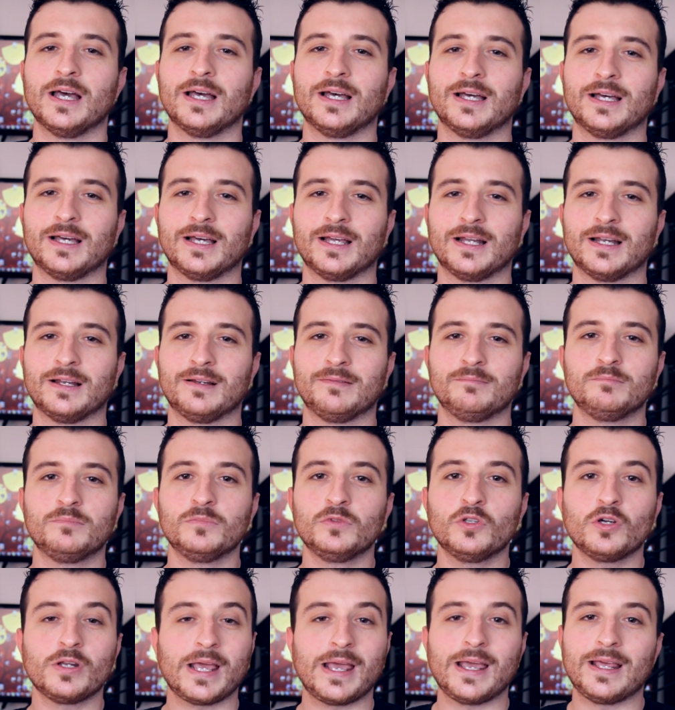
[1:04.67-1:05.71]
Eh,
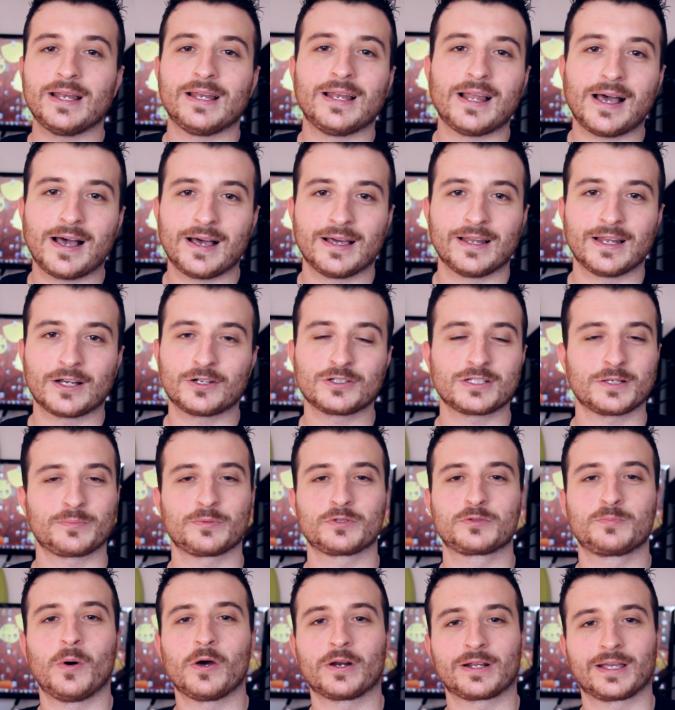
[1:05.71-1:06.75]
non è la, la, cosa
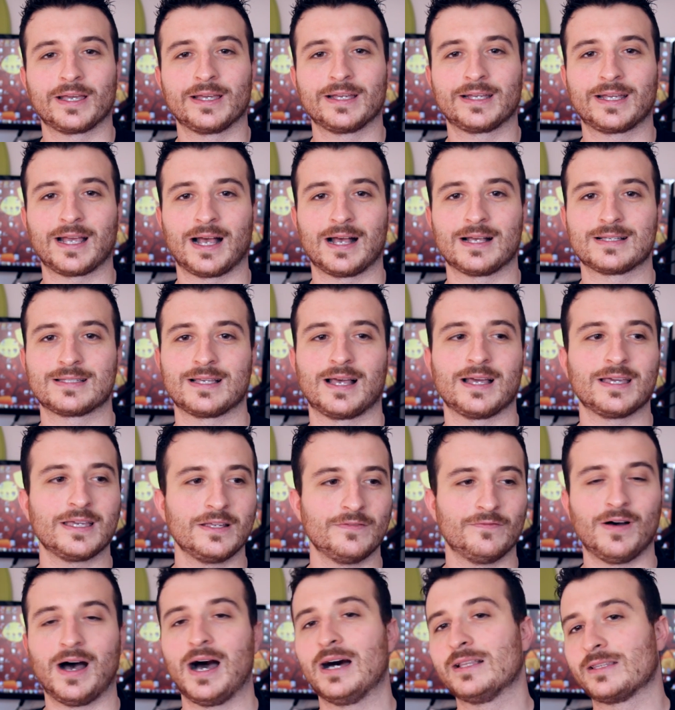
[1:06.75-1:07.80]
più sporca in casa,
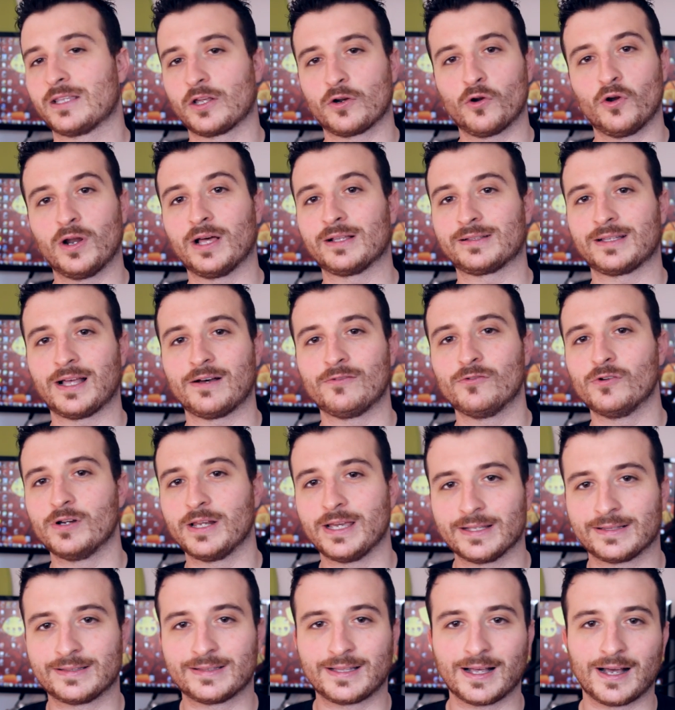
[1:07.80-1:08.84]
il water o la
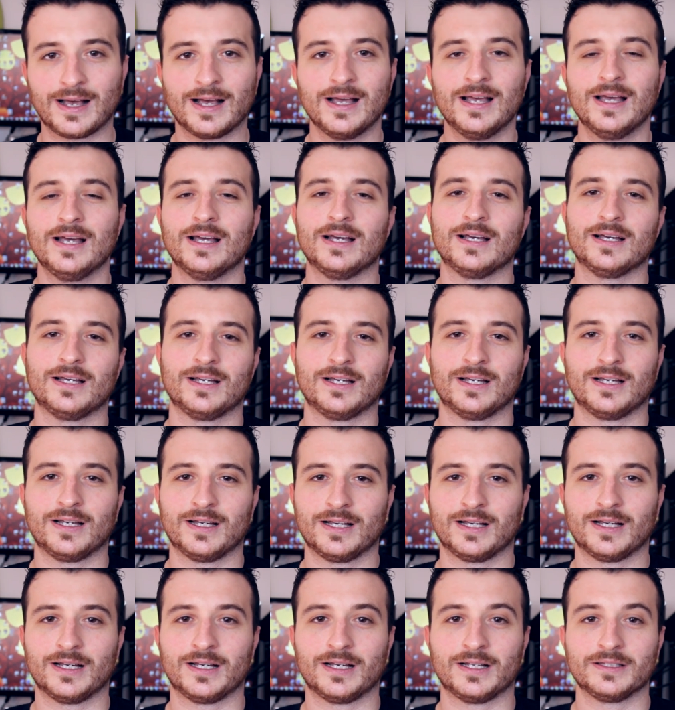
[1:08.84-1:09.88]

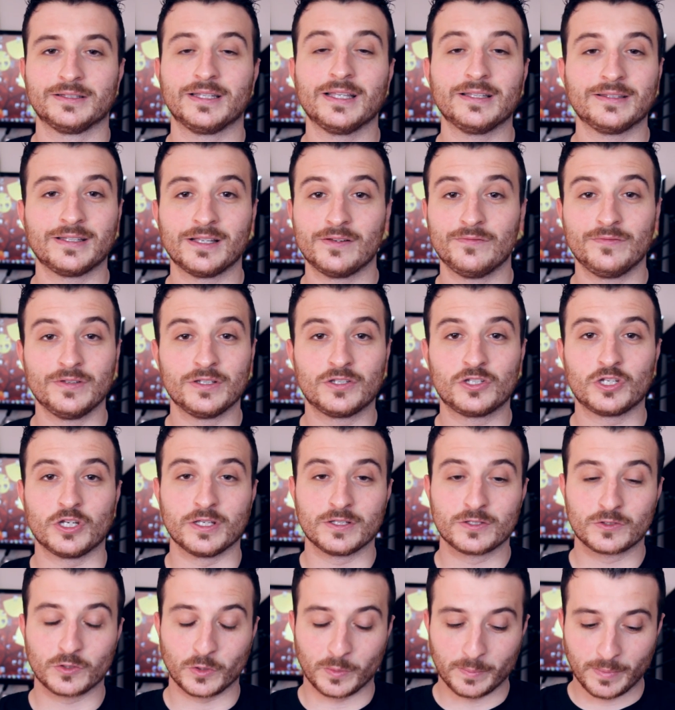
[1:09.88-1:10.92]
tavoletta eh, de del VC,
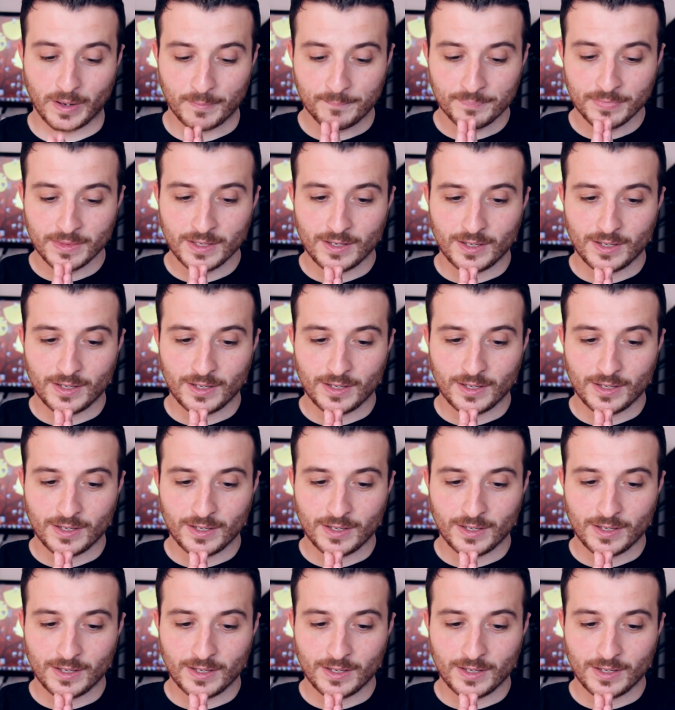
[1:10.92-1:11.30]
insomma.